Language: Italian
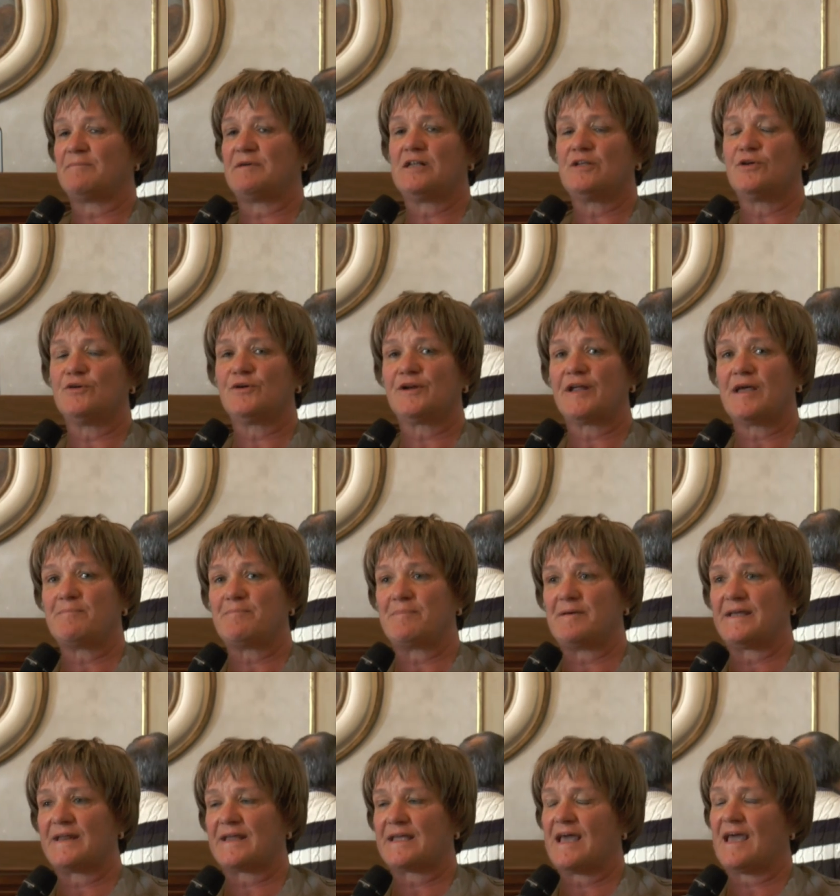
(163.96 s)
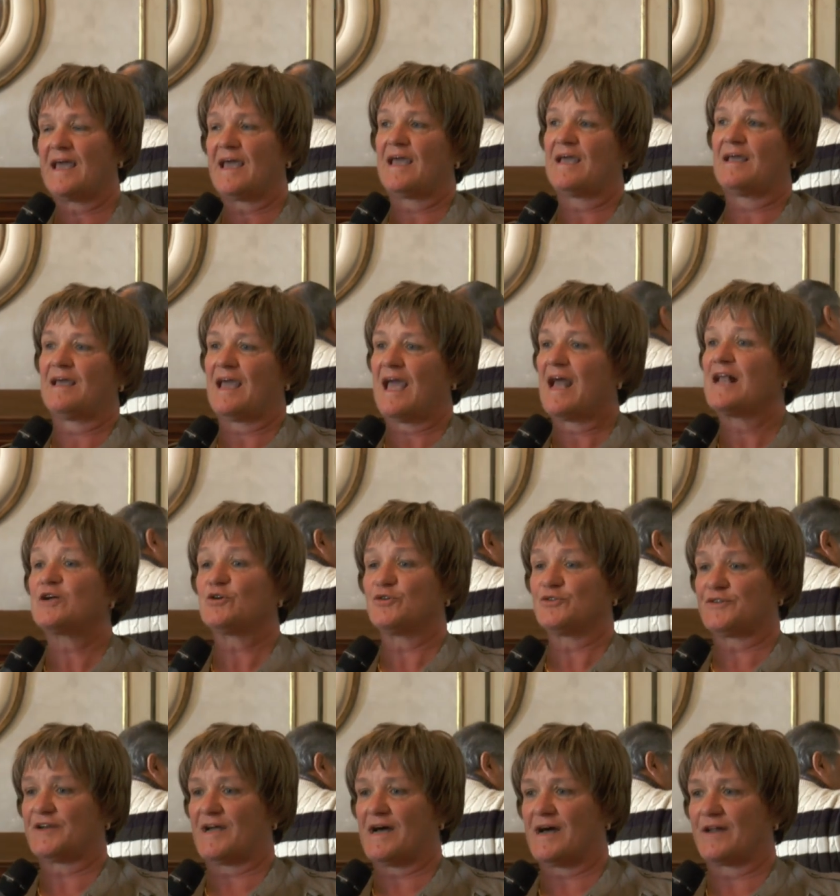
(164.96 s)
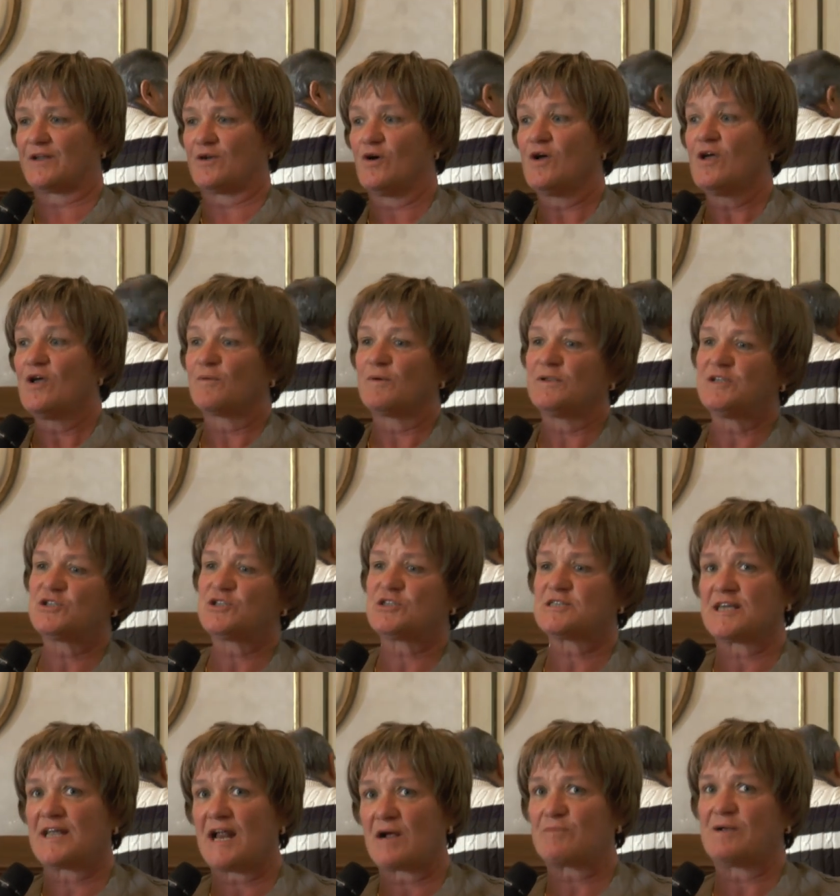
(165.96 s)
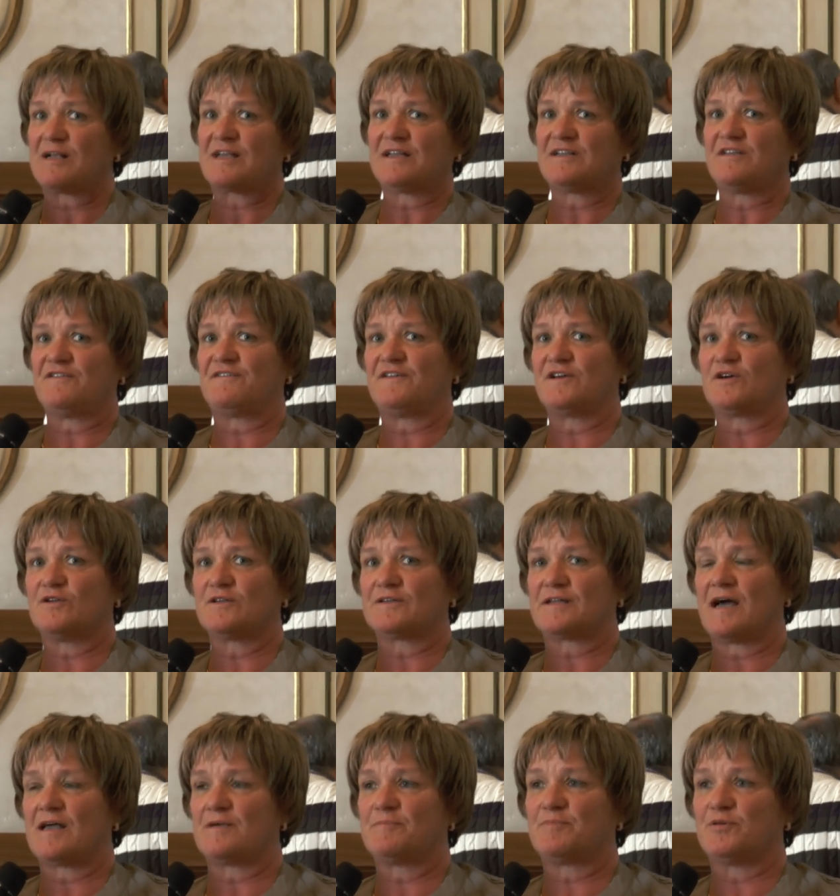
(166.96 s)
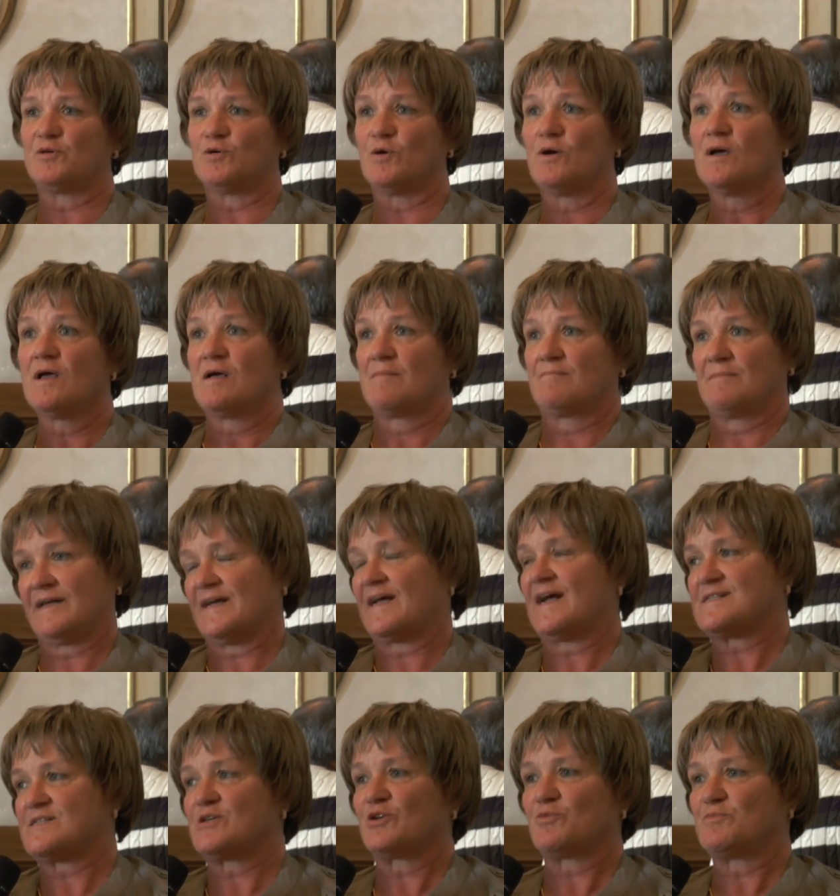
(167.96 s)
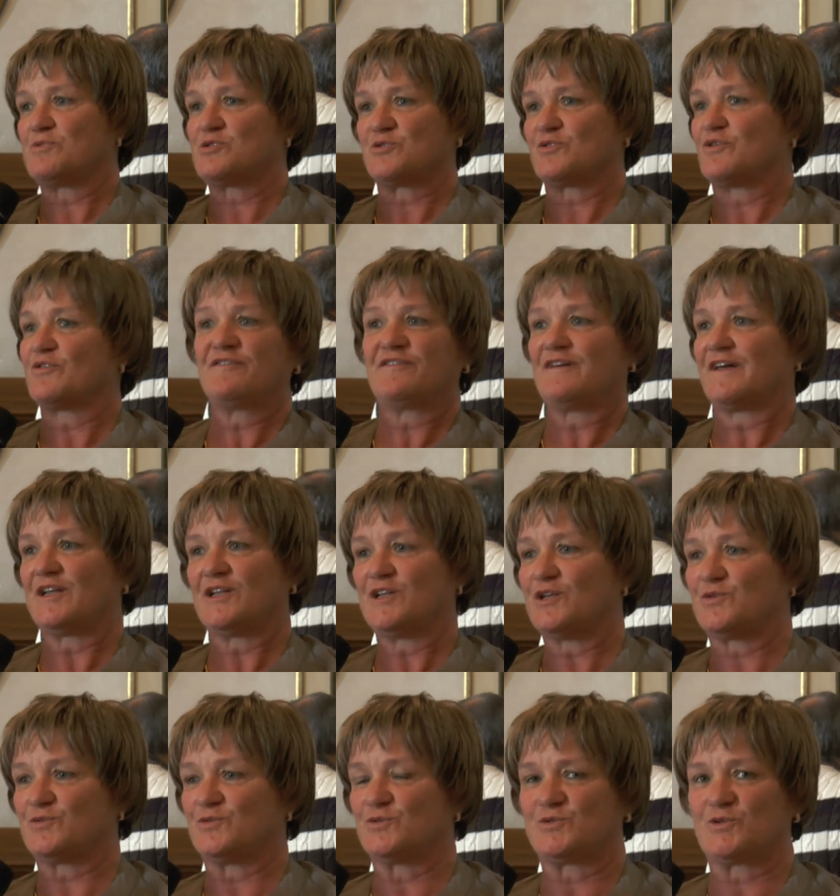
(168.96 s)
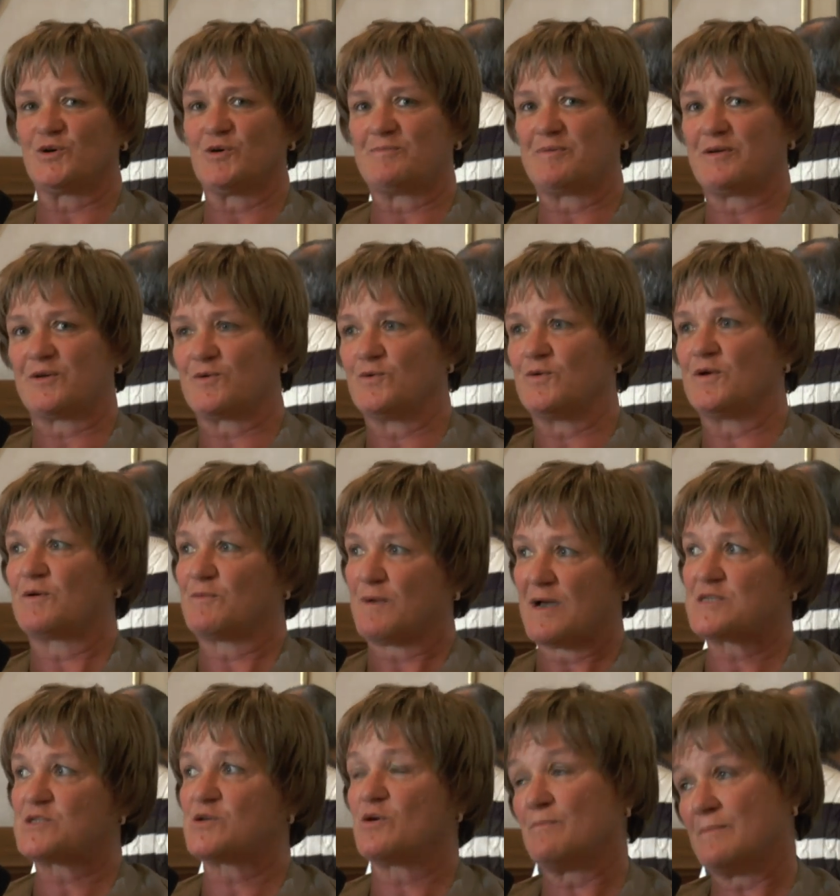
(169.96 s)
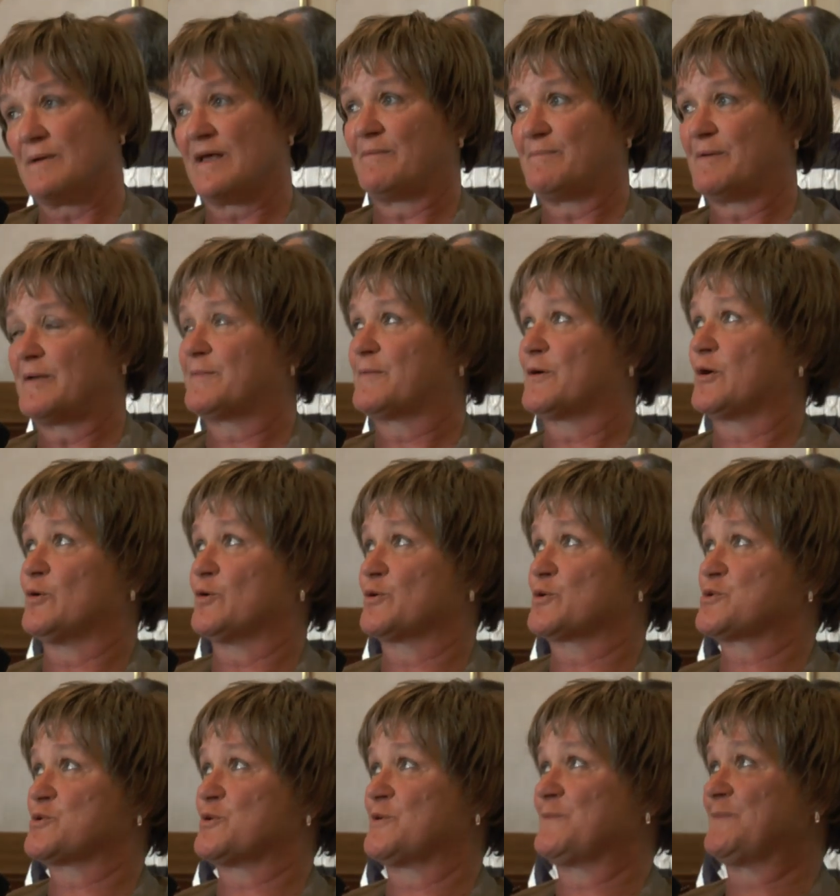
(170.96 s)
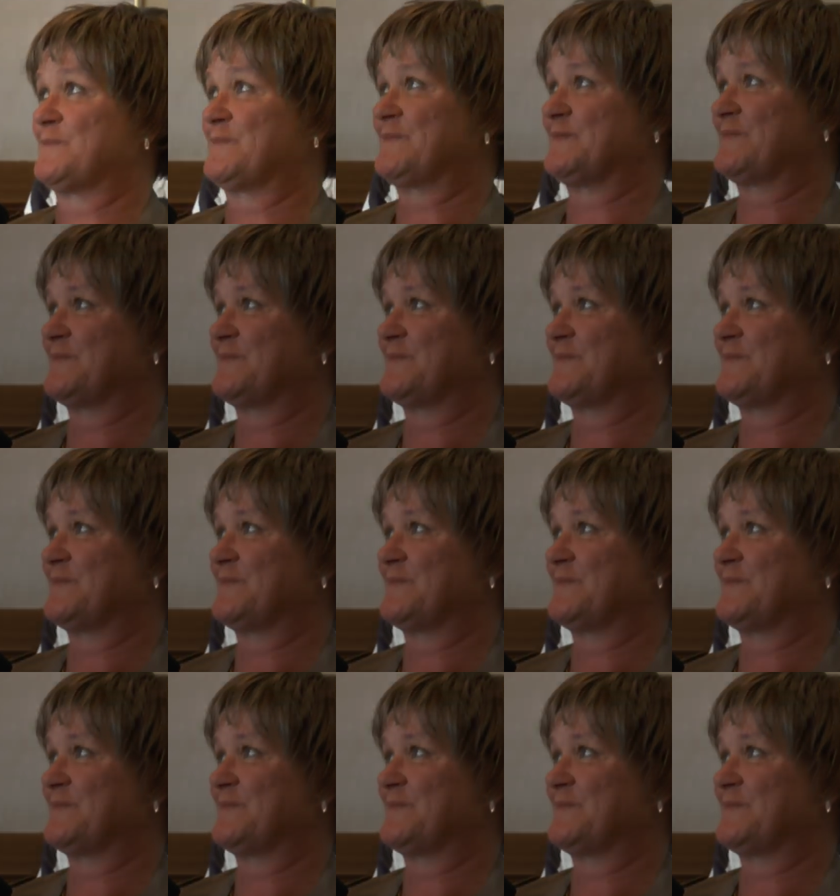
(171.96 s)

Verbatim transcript: migliore perché è al contrario, quindi ci sarà qualche difficoltà in più, ma i ragazzi hanno bisogno di fare di tutto, per cui questo è un bel percorso.